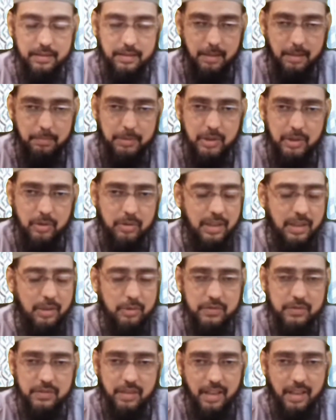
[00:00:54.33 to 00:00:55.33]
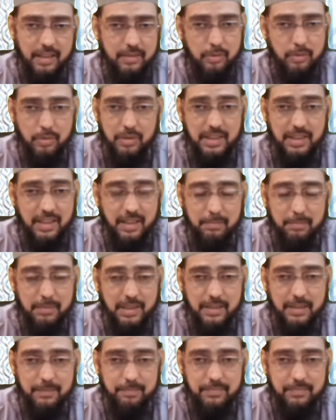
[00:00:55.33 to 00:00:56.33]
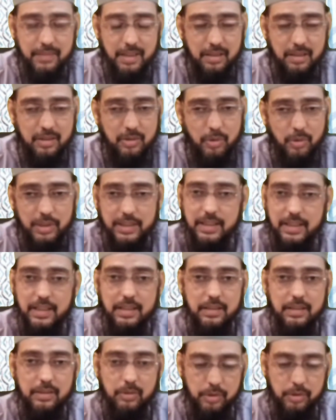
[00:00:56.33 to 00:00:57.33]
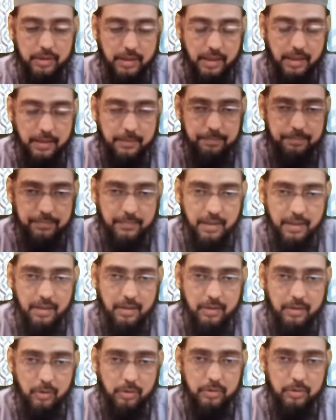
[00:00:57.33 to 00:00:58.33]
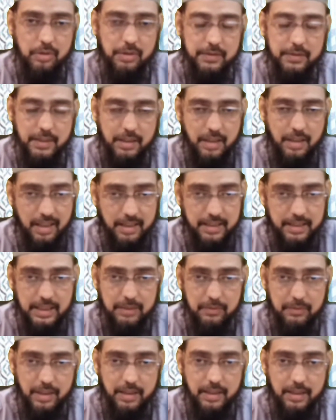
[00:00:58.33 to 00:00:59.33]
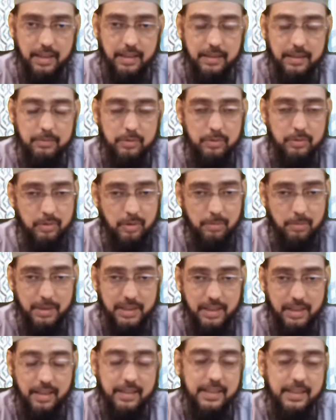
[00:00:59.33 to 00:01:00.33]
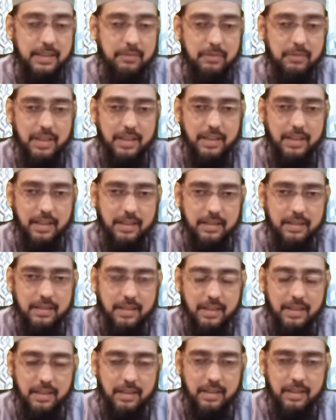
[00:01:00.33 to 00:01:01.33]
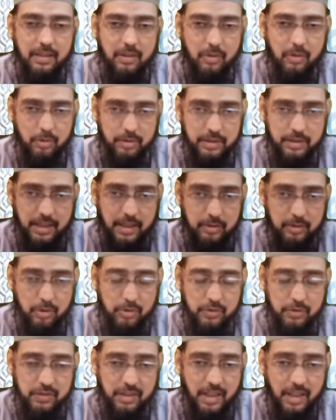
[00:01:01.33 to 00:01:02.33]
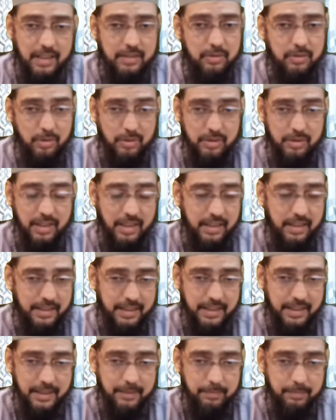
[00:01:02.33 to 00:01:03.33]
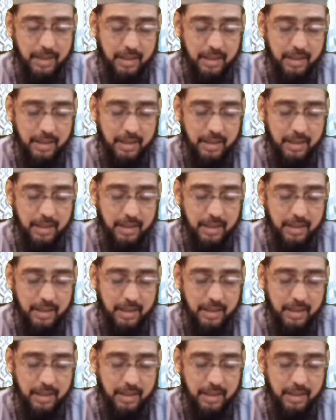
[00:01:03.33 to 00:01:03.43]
नबियों का उस्ताद दुनिया में कोई नहीं होता उनको सिखाने वाला उनको बताने वाला उनका जो उस्ताद होता है